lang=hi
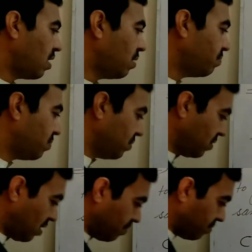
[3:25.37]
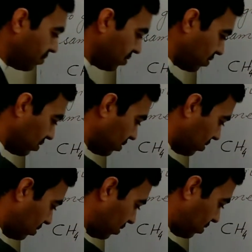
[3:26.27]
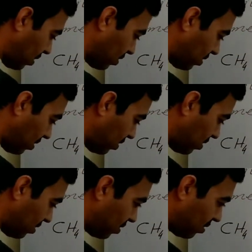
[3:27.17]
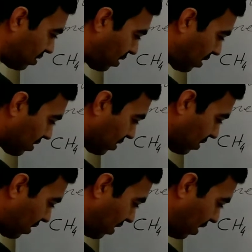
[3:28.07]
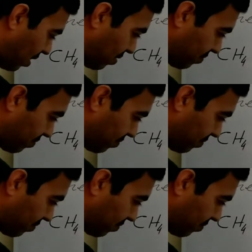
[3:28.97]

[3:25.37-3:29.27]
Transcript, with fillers: अब हम स्ट्रक्चर ड्रा करते हैं